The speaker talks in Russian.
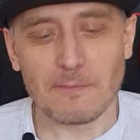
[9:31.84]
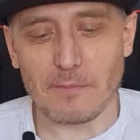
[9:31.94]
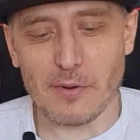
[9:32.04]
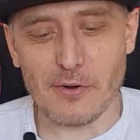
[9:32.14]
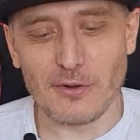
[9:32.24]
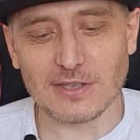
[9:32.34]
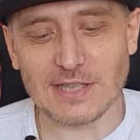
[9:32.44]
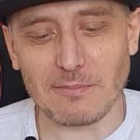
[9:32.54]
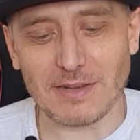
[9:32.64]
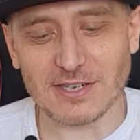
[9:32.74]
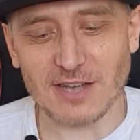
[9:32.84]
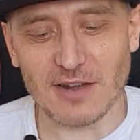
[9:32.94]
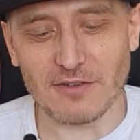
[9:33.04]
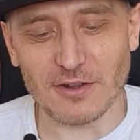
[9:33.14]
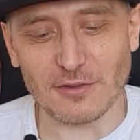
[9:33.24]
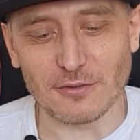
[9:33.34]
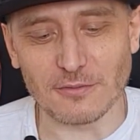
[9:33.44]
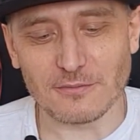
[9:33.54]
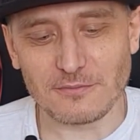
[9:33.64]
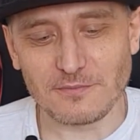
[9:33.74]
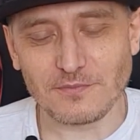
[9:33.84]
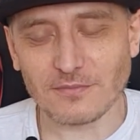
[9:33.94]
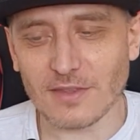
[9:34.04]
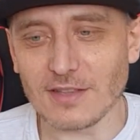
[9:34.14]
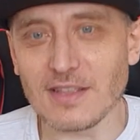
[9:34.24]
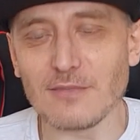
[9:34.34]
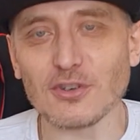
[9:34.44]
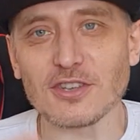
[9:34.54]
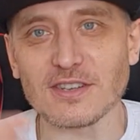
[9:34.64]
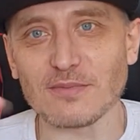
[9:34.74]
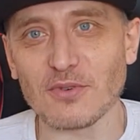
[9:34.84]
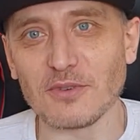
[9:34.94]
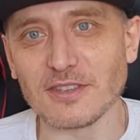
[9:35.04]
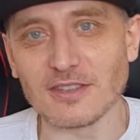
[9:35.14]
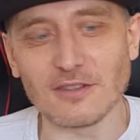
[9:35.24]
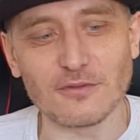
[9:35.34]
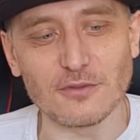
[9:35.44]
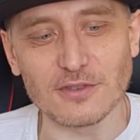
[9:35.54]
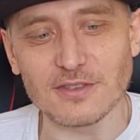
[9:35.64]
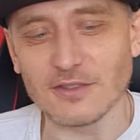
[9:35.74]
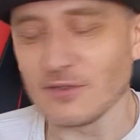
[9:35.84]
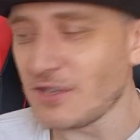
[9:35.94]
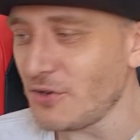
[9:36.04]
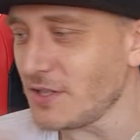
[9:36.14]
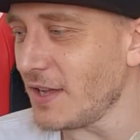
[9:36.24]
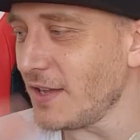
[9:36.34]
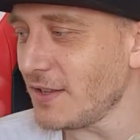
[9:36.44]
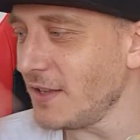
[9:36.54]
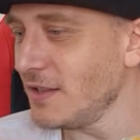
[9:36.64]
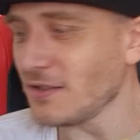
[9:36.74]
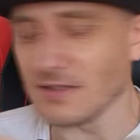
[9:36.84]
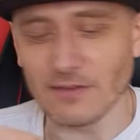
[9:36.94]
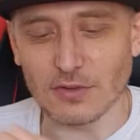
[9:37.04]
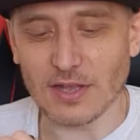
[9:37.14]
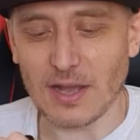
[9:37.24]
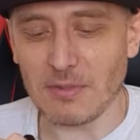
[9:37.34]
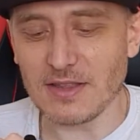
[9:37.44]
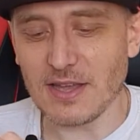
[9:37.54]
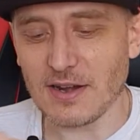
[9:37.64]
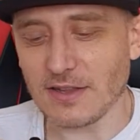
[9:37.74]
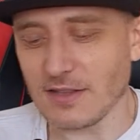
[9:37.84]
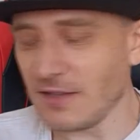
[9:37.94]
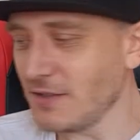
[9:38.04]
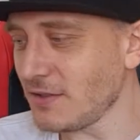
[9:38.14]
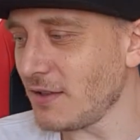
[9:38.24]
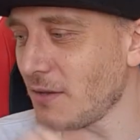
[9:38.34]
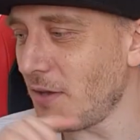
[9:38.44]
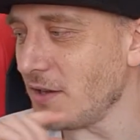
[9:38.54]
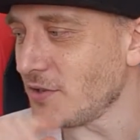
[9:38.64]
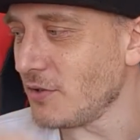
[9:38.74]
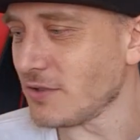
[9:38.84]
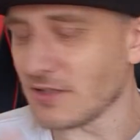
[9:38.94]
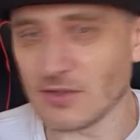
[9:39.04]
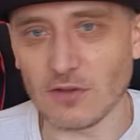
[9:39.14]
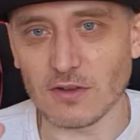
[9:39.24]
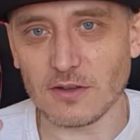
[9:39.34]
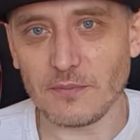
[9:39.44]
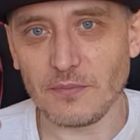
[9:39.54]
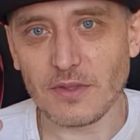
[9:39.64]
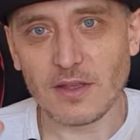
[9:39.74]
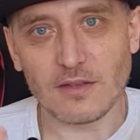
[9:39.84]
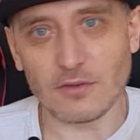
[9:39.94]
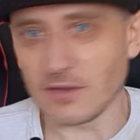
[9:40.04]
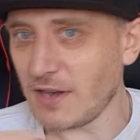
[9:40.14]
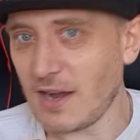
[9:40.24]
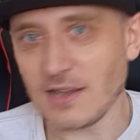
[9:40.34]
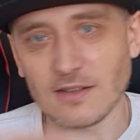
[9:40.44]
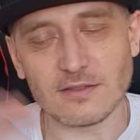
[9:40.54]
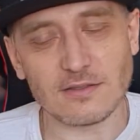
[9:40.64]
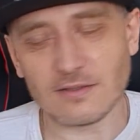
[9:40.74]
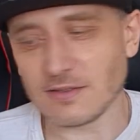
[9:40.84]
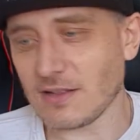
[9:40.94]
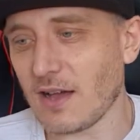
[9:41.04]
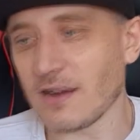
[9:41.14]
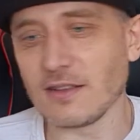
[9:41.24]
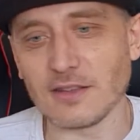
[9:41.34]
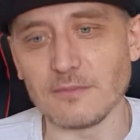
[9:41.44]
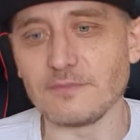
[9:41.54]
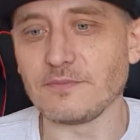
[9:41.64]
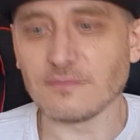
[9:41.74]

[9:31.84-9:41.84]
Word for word: просто пожар во рту. И ты не можешь распробовать этот вкус. Но ну, серьезно, это единственный. Вот хабанера это единственный нормальный соус из новых. Вот реально старые там